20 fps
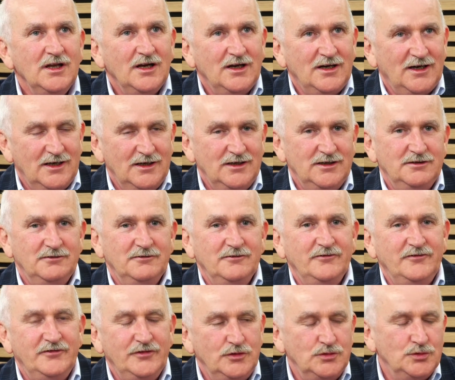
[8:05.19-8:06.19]
ale
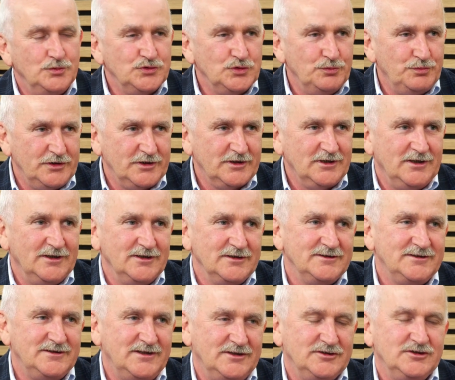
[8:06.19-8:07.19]
w wielu przypadkach
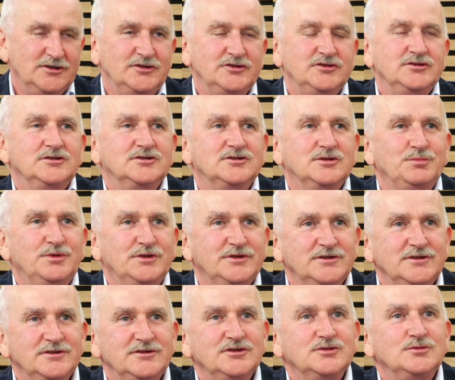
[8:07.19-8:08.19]
zdarza się, że
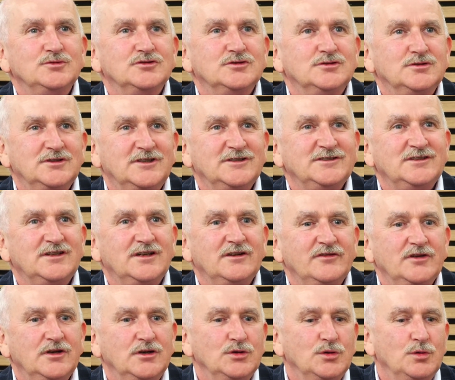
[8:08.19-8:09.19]
pacjenci, którzy do nas
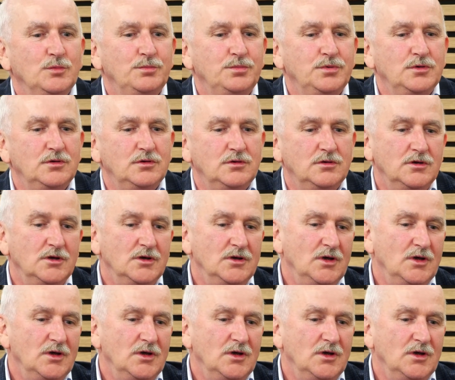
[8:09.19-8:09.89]
trafiają, po